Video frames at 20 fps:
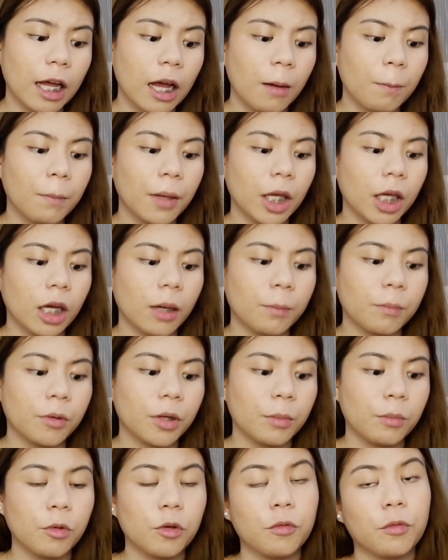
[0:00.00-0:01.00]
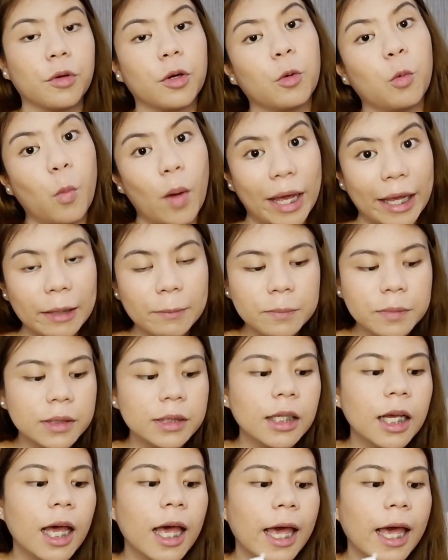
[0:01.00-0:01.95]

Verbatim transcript: ng makeup remover wipes.